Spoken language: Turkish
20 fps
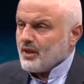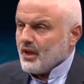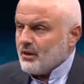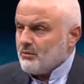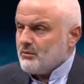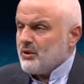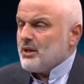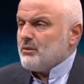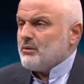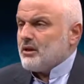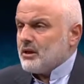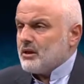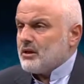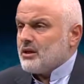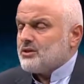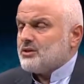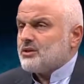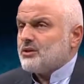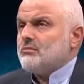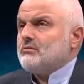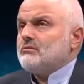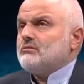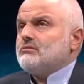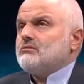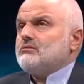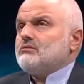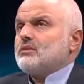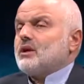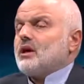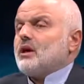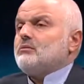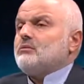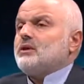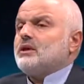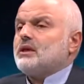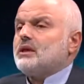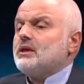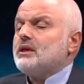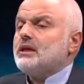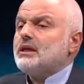benim anneciğim
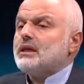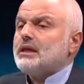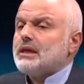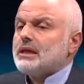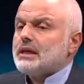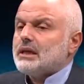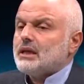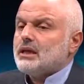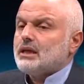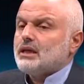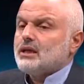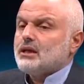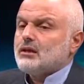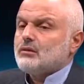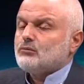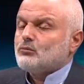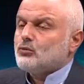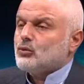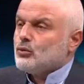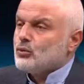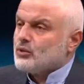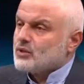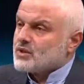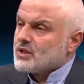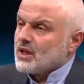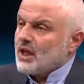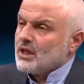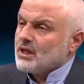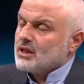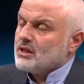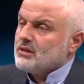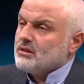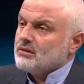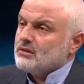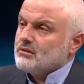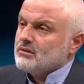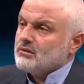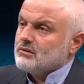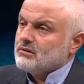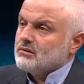rahmetli bu salgın
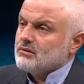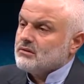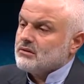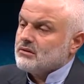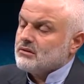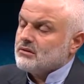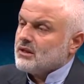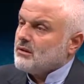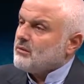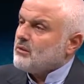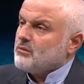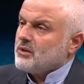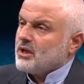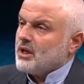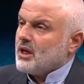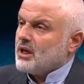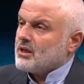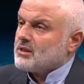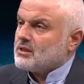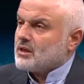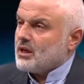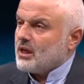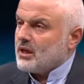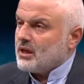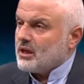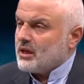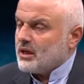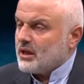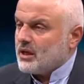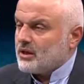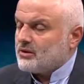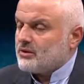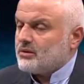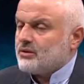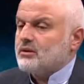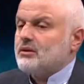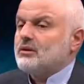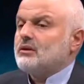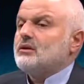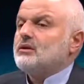sebebiyle hastaneye
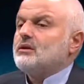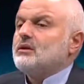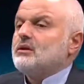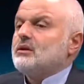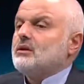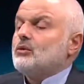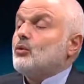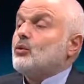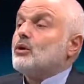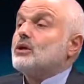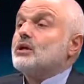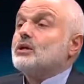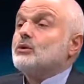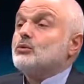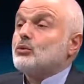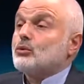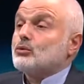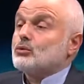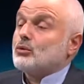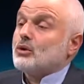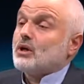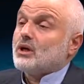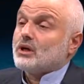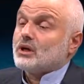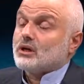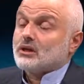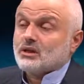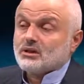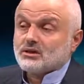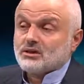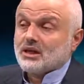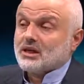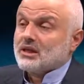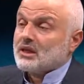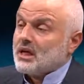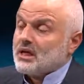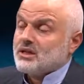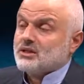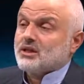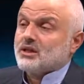yattı. Oradaki doktor arkadaşlar
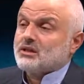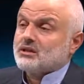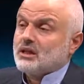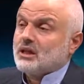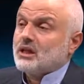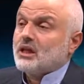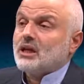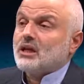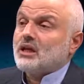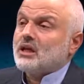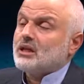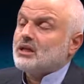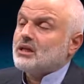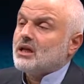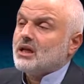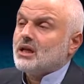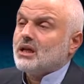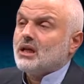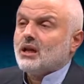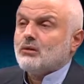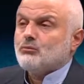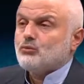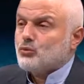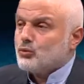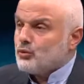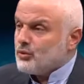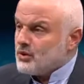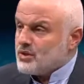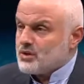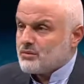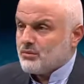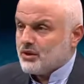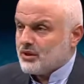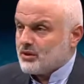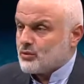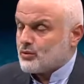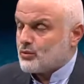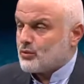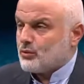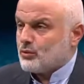gerçekten ellerinden gelen bütün hizmeti
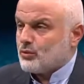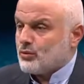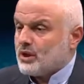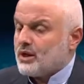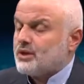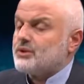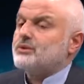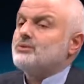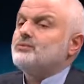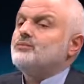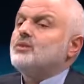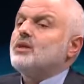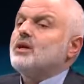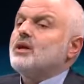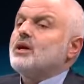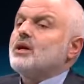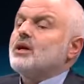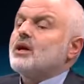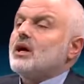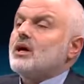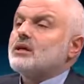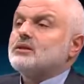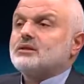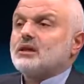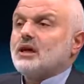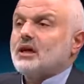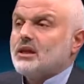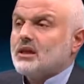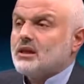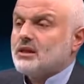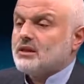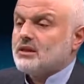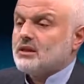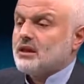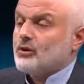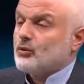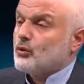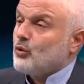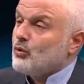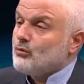sundular. Hastanenin de
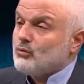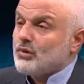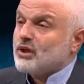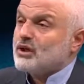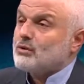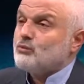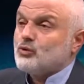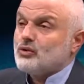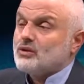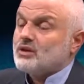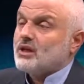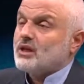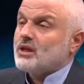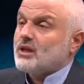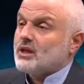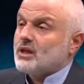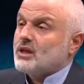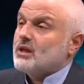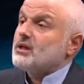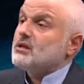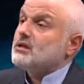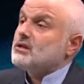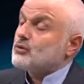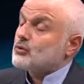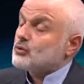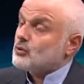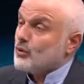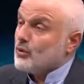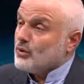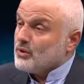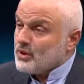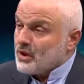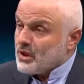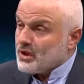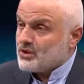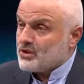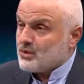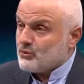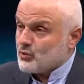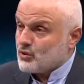yoğun bakım üniteleri son
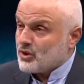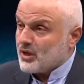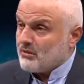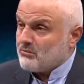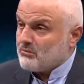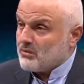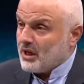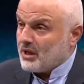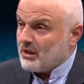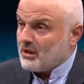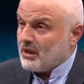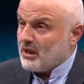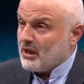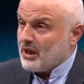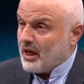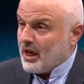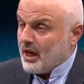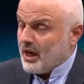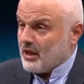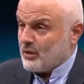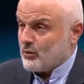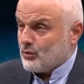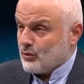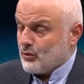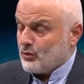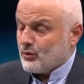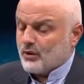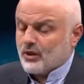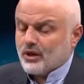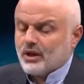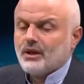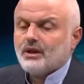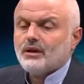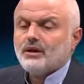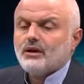derece mükemmel her yönüyle.